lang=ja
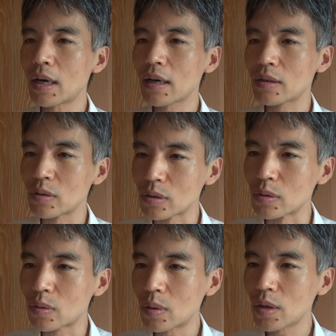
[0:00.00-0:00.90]
から吸
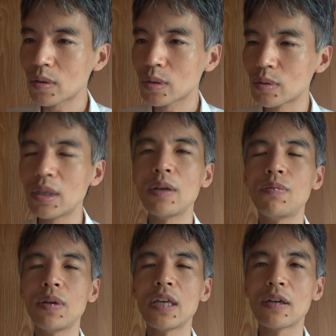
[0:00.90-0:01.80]
収これを
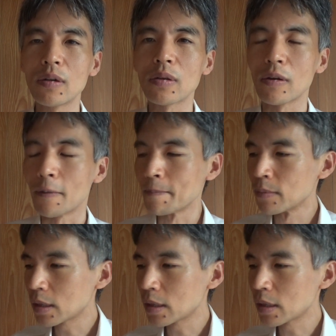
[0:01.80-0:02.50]
スニッフィングと呼ぶ